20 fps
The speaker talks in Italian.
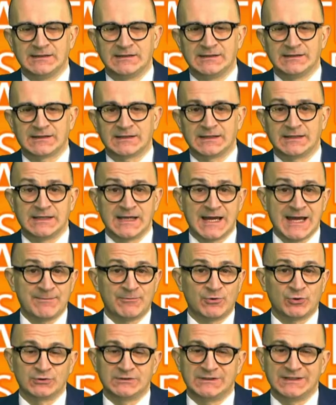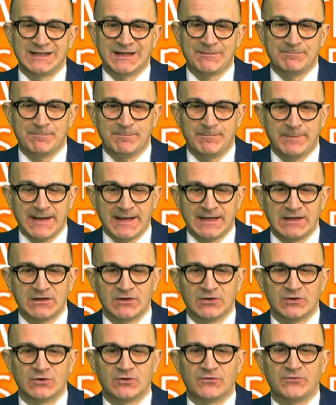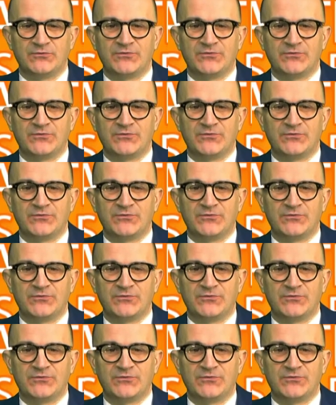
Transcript: del richiamo, dell'appello